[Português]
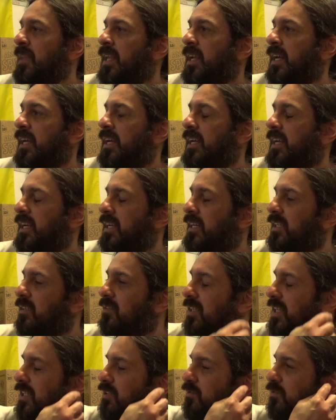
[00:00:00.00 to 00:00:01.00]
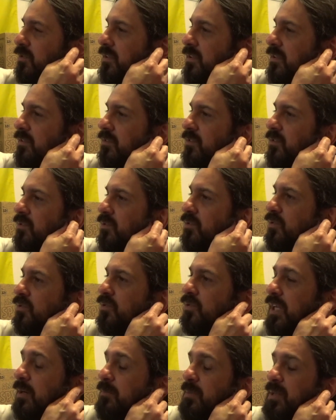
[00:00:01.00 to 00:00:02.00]
É, Leonardo, eu,
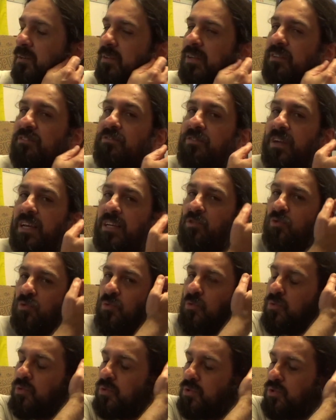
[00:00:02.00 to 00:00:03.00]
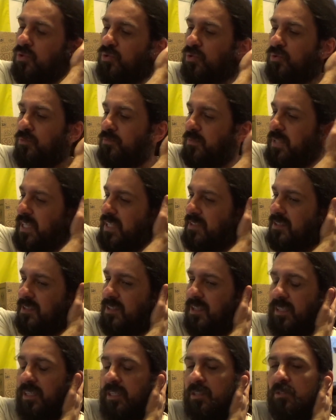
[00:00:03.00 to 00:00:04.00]
o Gabriel ele fez um curso
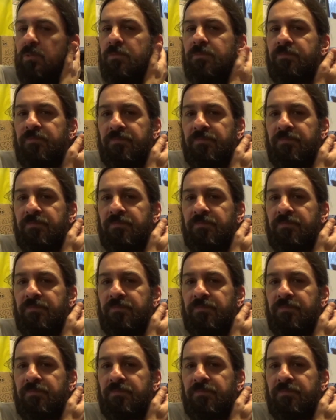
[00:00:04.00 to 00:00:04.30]
esse ano